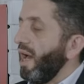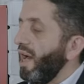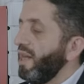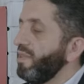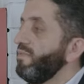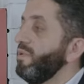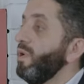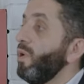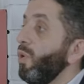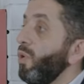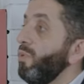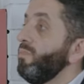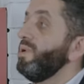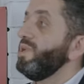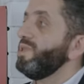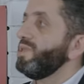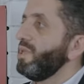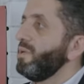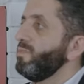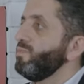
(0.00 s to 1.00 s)
Adviye
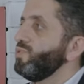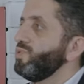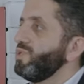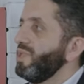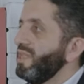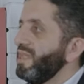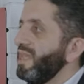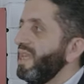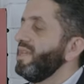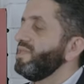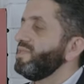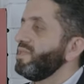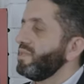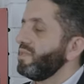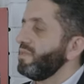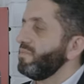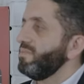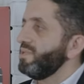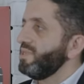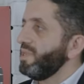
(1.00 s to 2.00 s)
15 Temmuz'da ne
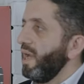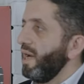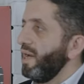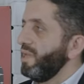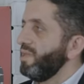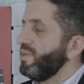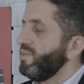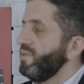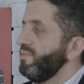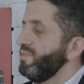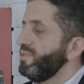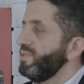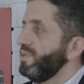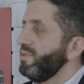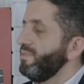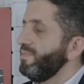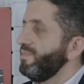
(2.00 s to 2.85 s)
yaşadın bize anlatır mısın?